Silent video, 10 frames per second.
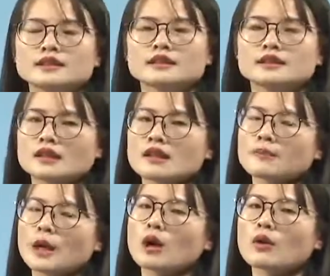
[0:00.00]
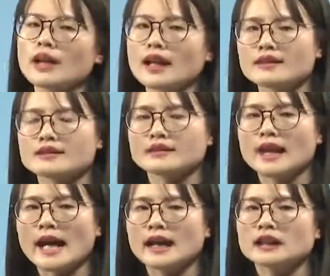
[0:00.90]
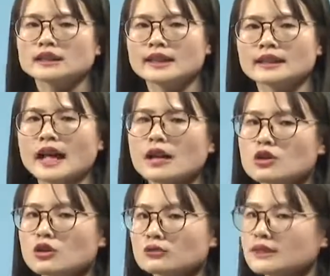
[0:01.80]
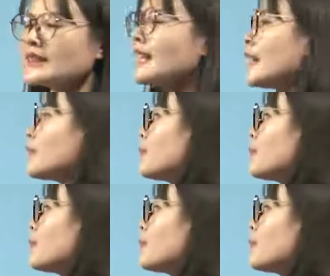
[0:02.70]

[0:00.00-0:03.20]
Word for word: 是描绘了太和殿的重建。